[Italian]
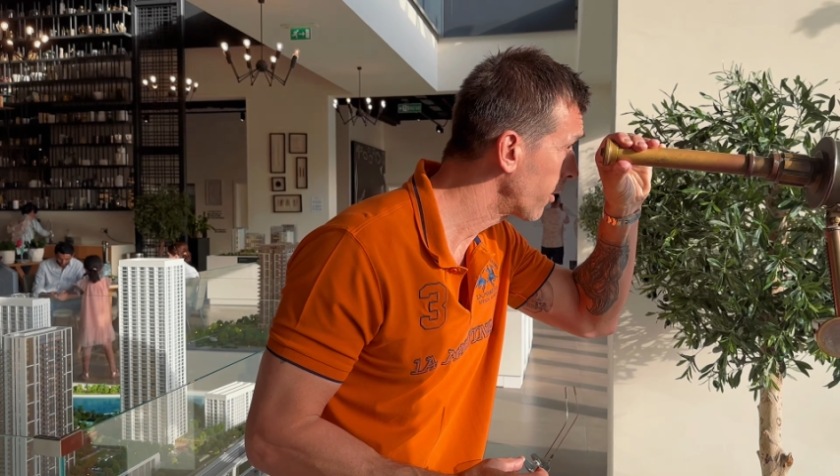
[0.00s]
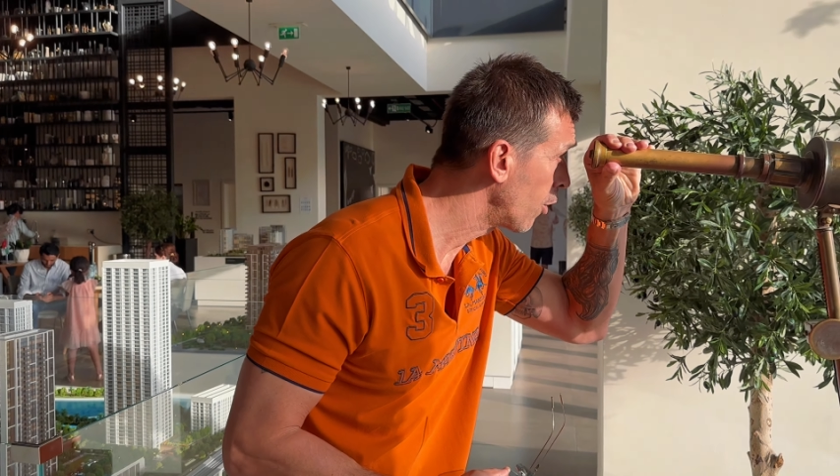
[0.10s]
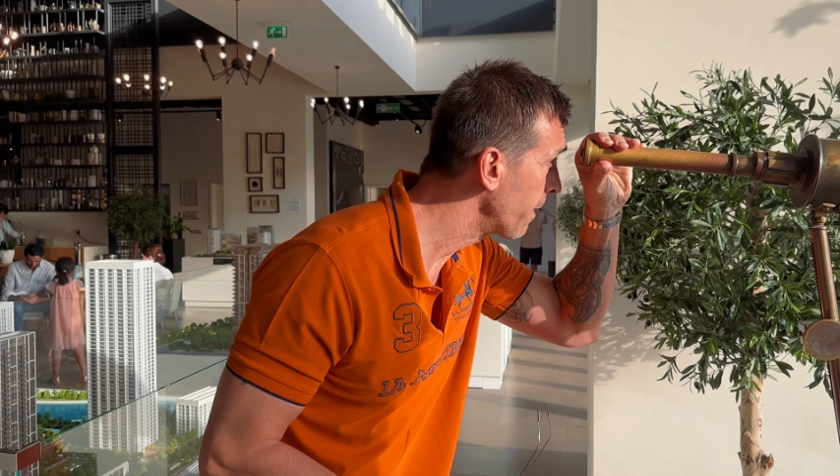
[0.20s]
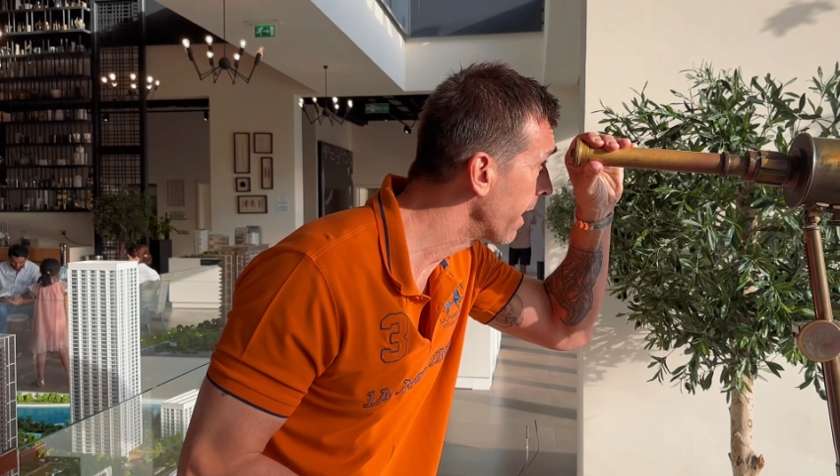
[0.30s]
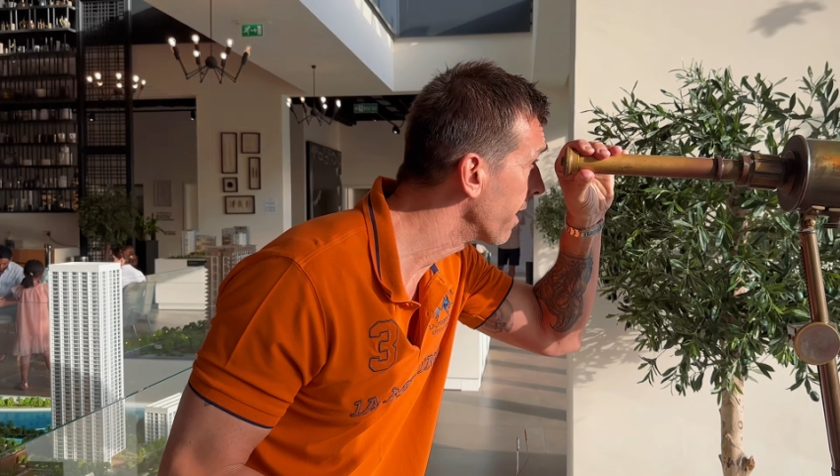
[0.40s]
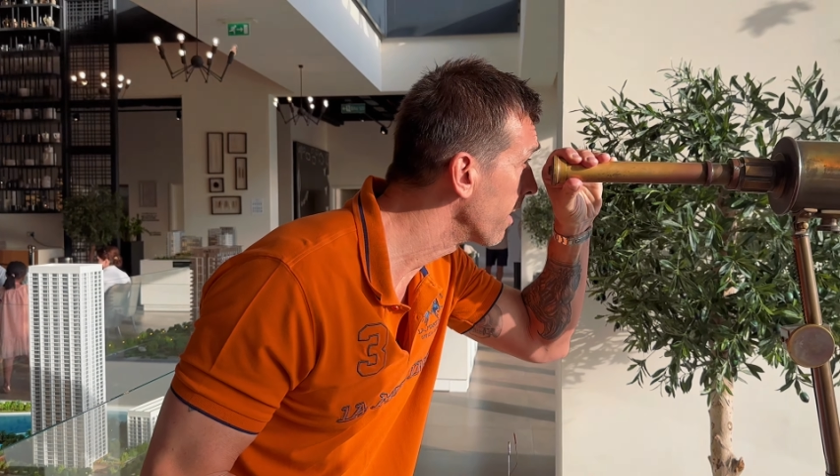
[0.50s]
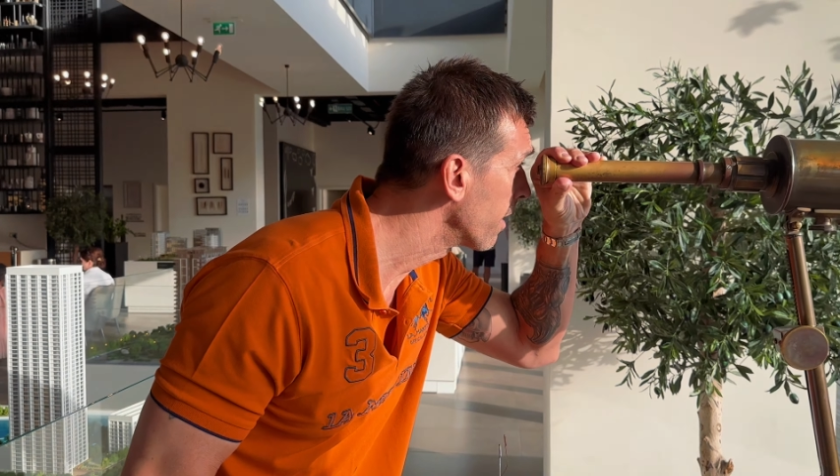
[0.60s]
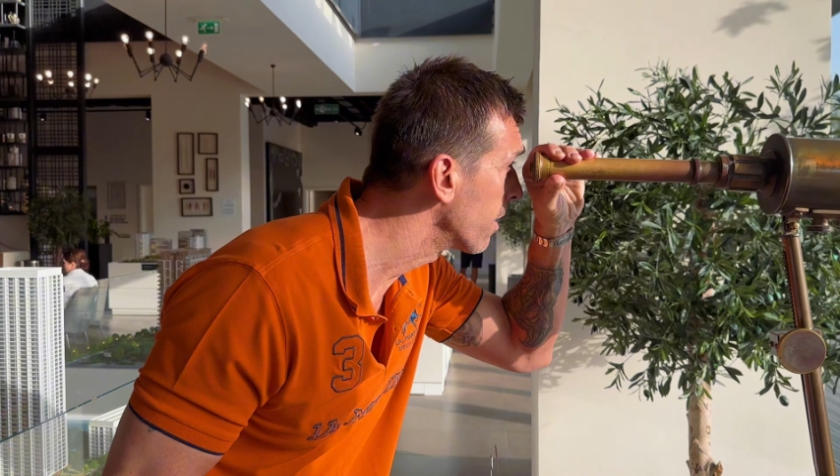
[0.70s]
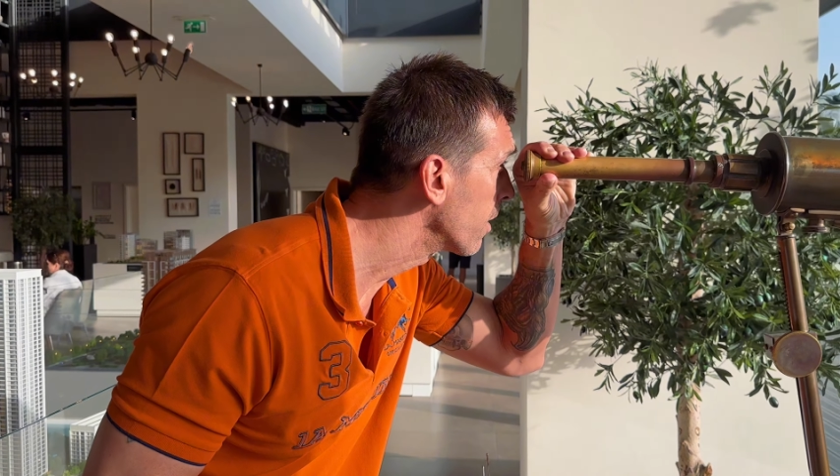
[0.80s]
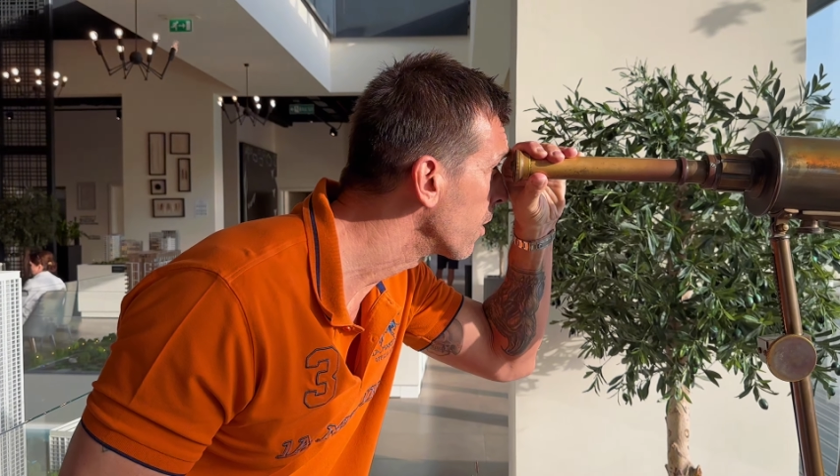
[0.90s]
come
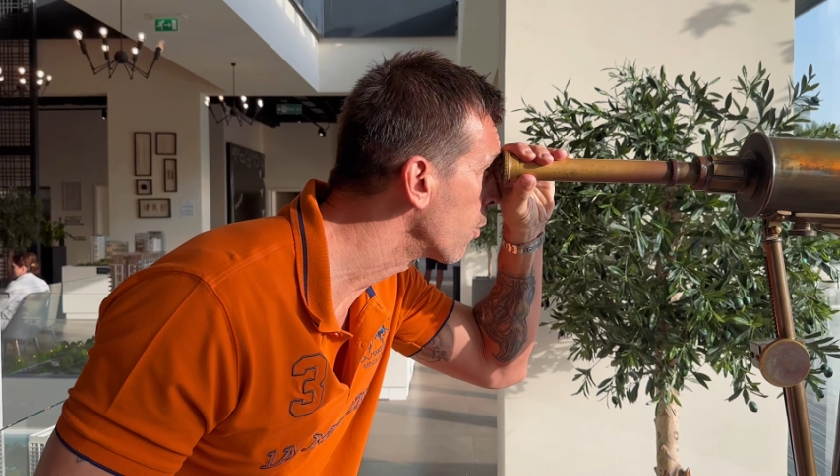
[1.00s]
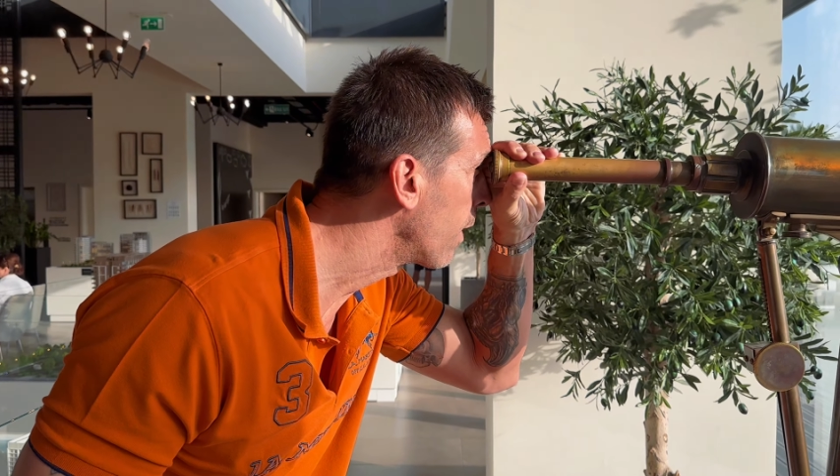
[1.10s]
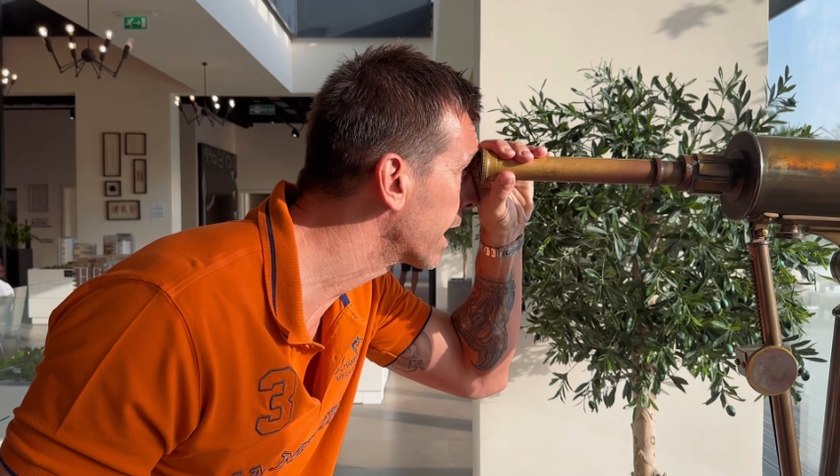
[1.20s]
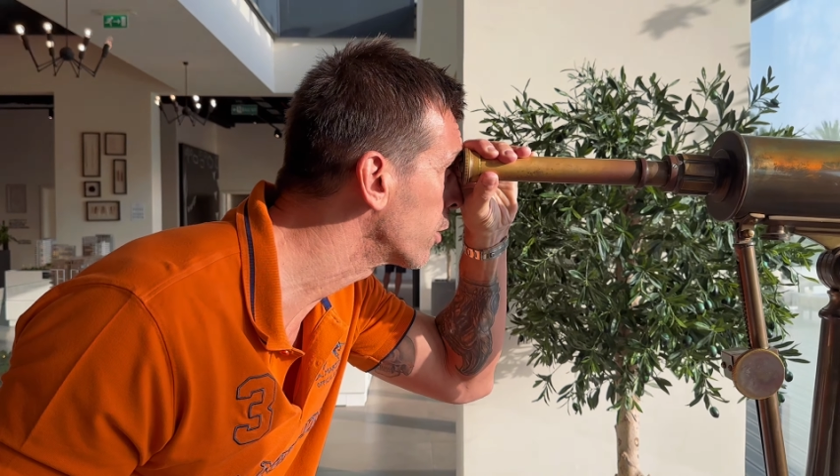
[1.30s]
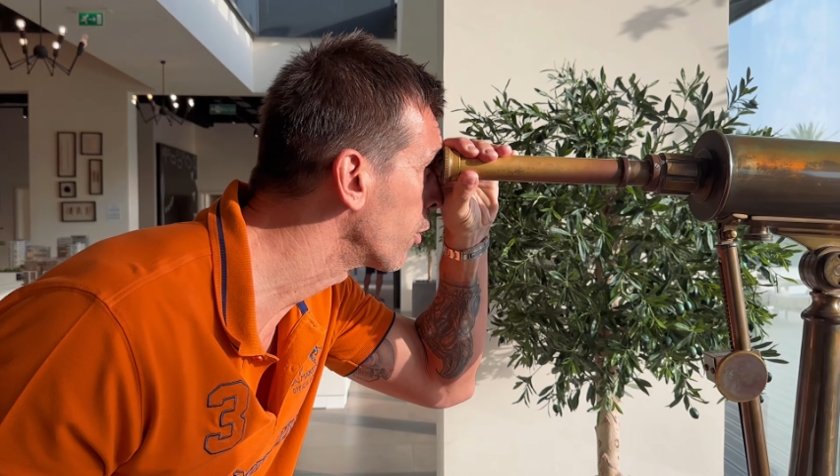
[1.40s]
guardo